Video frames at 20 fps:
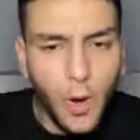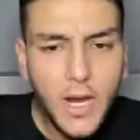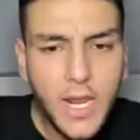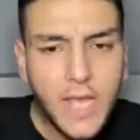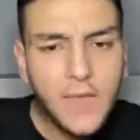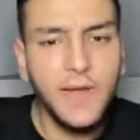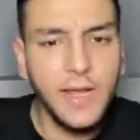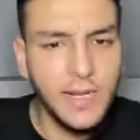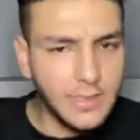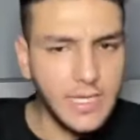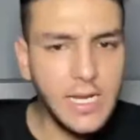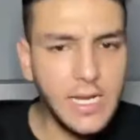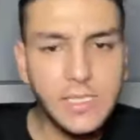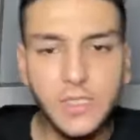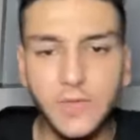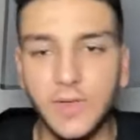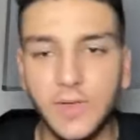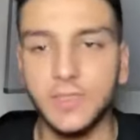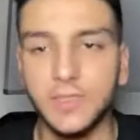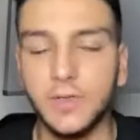whatever, erzähl
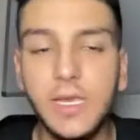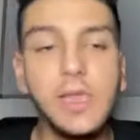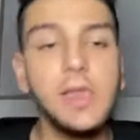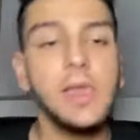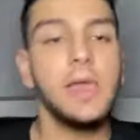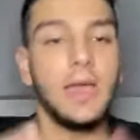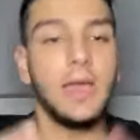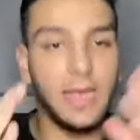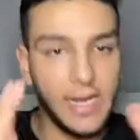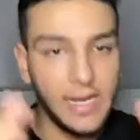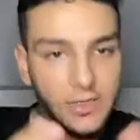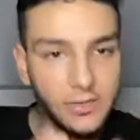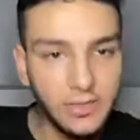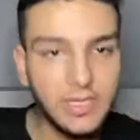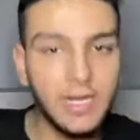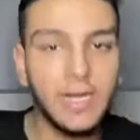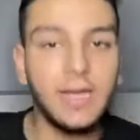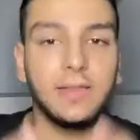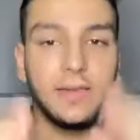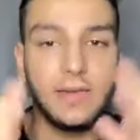sowas, okay?
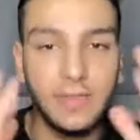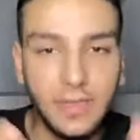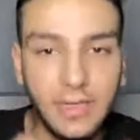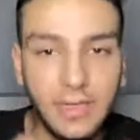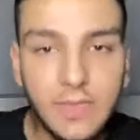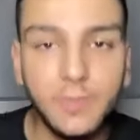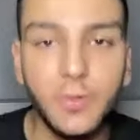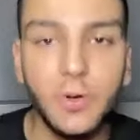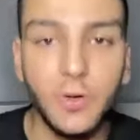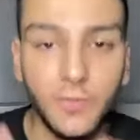Resultate, der dritte